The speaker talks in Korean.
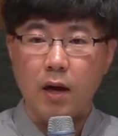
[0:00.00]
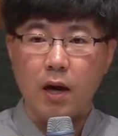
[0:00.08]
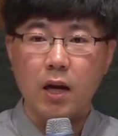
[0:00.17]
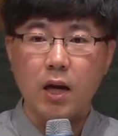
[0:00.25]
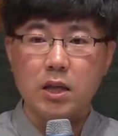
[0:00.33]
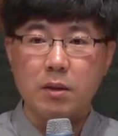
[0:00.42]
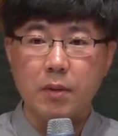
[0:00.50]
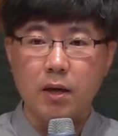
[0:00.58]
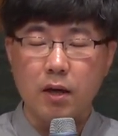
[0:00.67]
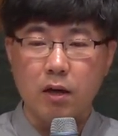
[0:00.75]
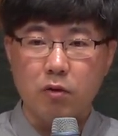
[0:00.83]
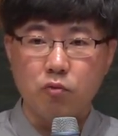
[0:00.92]

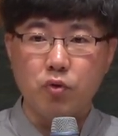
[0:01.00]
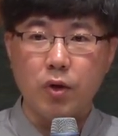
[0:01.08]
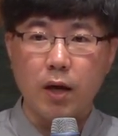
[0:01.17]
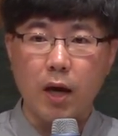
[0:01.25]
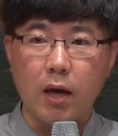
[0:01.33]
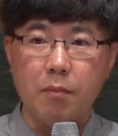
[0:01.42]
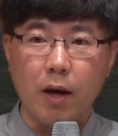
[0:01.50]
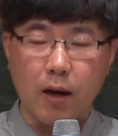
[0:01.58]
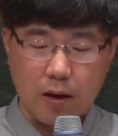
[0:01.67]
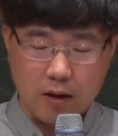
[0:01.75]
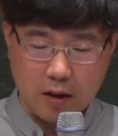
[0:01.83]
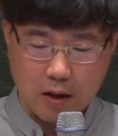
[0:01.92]
하나님이 우리에게
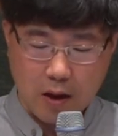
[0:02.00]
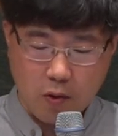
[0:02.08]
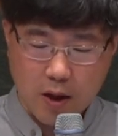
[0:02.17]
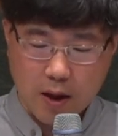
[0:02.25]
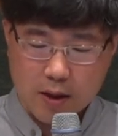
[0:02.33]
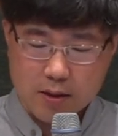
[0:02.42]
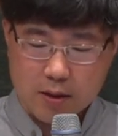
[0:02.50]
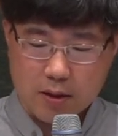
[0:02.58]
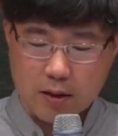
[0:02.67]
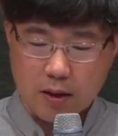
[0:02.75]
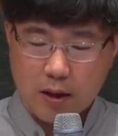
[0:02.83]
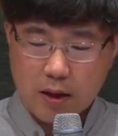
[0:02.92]
임하,
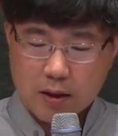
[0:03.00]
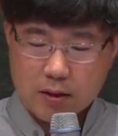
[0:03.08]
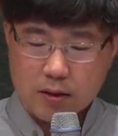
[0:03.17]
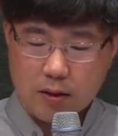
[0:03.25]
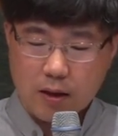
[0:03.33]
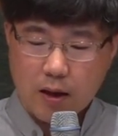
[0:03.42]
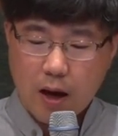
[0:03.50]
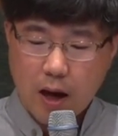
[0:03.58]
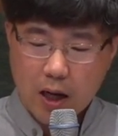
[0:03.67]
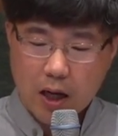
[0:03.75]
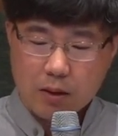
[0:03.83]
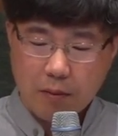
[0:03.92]
허락하실 그
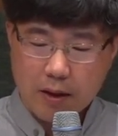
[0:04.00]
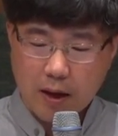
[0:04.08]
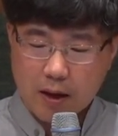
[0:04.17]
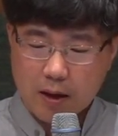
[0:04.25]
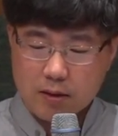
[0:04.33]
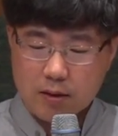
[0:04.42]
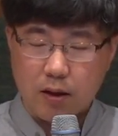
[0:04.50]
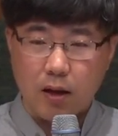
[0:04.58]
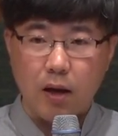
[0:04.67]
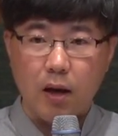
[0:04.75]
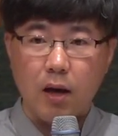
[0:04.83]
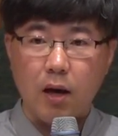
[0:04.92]
하나님의 나라는
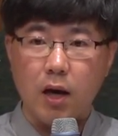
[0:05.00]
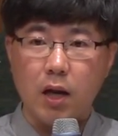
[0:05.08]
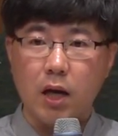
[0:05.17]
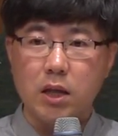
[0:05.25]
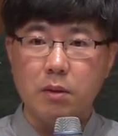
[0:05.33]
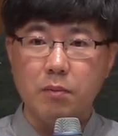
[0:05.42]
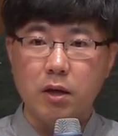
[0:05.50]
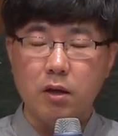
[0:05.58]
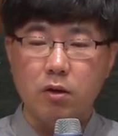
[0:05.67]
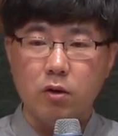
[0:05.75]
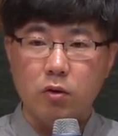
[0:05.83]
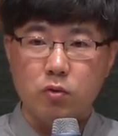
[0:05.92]

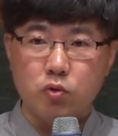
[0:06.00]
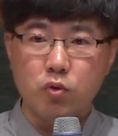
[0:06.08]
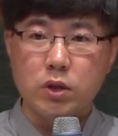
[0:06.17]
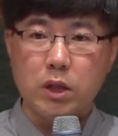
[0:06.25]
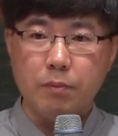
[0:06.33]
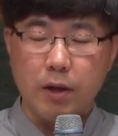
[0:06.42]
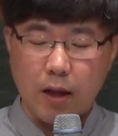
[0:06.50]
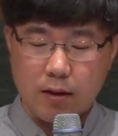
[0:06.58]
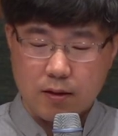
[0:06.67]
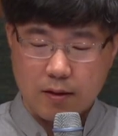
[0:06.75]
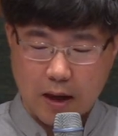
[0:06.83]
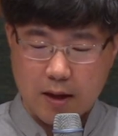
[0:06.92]
하나님이 중심이
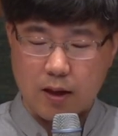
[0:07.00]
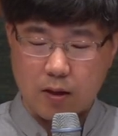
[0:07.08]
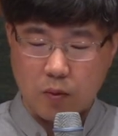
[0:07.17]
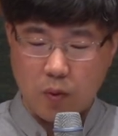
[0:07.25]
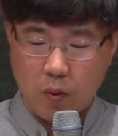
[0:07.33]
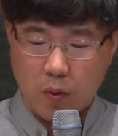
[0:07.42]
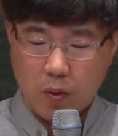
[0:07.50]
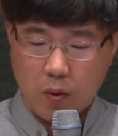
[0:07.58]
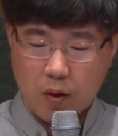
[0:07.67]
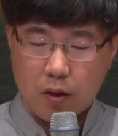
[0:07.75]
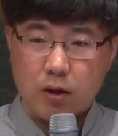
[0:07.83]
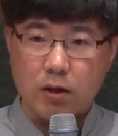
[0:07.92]
되는 나라이고
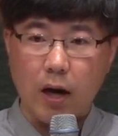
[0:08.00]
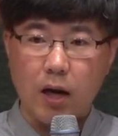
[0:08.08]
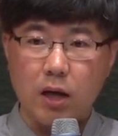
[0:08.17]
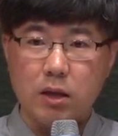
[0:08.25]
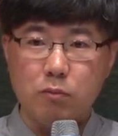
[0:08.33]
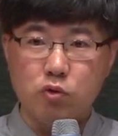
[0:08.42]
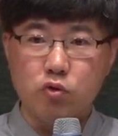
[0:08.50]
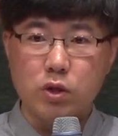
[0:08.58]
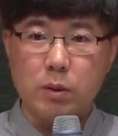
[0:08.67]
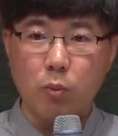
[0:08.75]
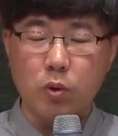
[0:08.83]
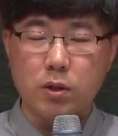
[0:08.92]
그 하나님
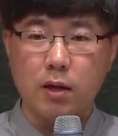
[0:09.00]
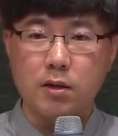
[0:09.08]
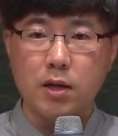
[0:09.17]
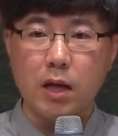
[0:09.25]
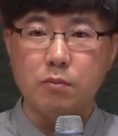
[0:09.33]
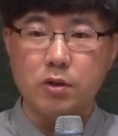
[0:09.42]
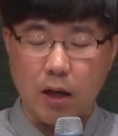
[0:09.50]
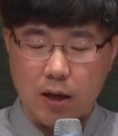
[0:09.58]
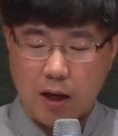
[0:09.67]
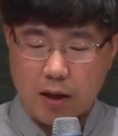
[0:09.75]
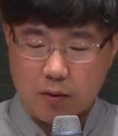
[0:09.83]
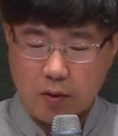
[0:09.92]
중심으로 사는 삶을
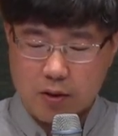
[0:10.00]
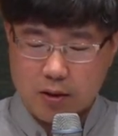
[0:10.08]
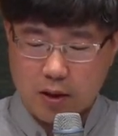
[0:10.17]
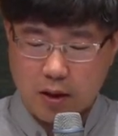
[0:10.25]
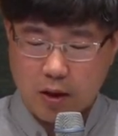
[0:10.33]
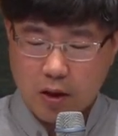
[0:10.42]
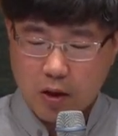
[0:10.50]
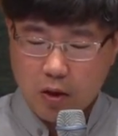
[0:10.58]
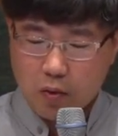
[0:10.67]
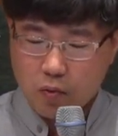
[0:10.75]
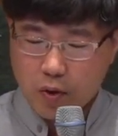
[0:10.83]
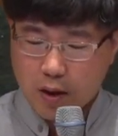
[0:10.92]
살아가는 것이
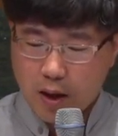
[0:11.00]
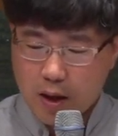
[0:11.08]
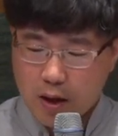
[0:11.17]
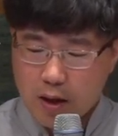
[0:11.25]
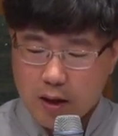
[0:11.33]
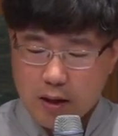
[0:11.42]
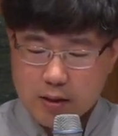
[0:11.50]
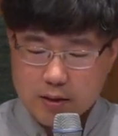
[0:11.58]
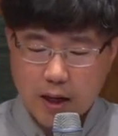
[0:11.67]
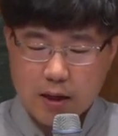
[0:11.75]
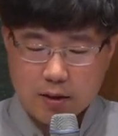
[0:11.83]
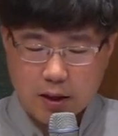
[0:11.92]
우리가
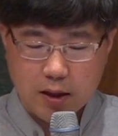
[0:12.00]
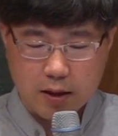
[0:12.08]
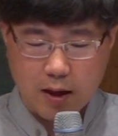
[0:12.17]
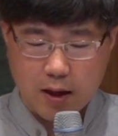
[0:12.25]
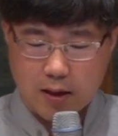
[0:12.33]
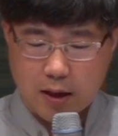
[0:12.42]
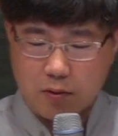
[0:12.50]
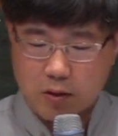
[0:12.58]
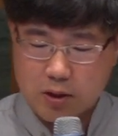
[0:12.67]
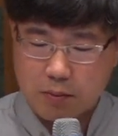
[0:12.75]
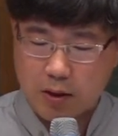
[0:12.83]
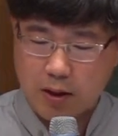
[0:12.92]
사는 길이다라는
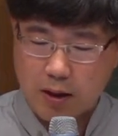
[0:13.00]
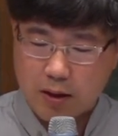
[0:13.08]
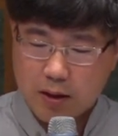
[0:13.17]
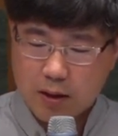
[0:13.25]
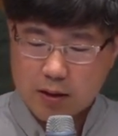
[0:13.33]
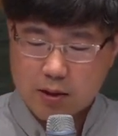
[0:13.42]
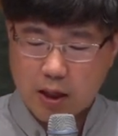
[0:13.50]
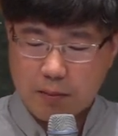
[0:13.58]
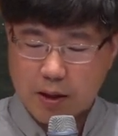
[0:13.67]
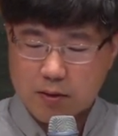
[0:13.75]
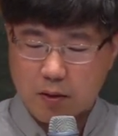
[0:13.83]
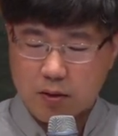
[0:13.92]
것입니다. 이스라엘
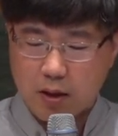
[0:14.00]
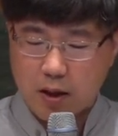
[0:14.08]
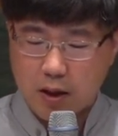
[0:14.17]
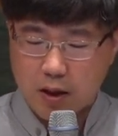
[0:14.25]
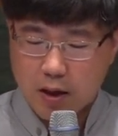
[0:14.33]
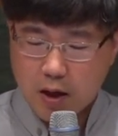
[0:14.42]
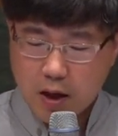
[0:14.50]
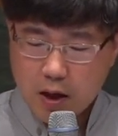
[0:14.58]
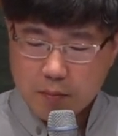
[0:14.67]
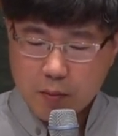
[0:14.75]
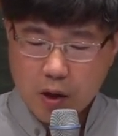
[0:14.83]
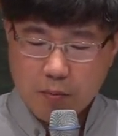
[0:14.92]
백성들이
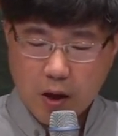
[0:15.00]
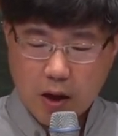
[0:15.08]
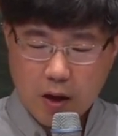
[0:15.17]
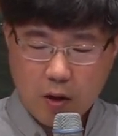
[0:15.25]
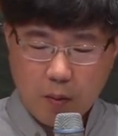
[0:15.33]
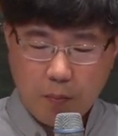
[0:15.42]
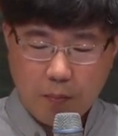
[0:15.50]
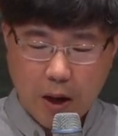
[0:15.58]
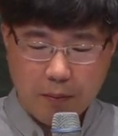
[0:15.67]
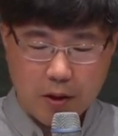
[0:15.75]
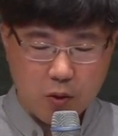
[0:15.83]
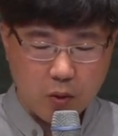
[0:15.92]
멸망하여
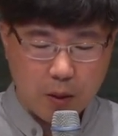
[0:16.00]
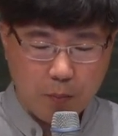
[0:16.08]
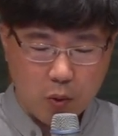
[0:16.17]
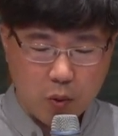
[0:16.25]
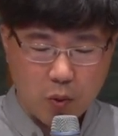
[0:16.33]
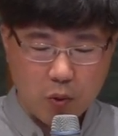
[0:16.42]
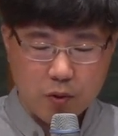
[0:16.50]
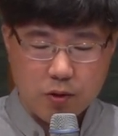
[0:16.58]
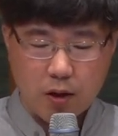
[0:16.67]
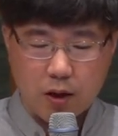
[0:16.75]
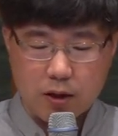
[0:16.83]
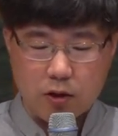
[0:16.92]
바벨론의 포로로
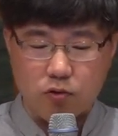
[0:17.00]
끌려간